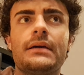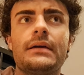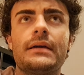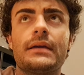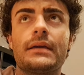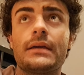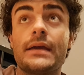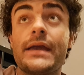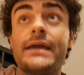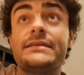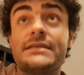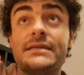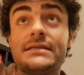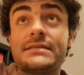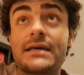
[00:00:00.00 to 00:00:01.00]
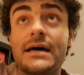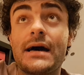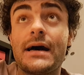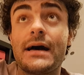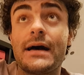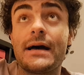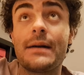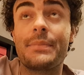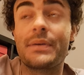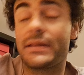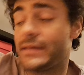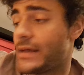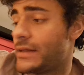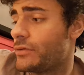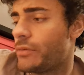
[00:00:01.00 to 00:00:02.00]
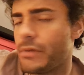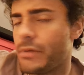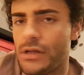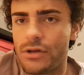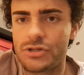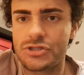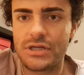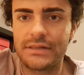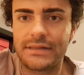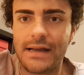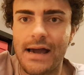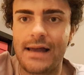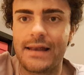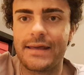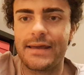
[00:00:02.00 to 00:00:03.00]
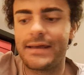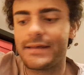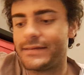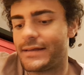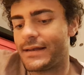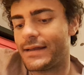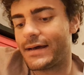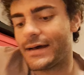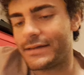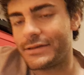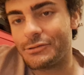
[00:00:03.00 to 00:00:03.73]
e, e si sta prendendo il miglior centrale della,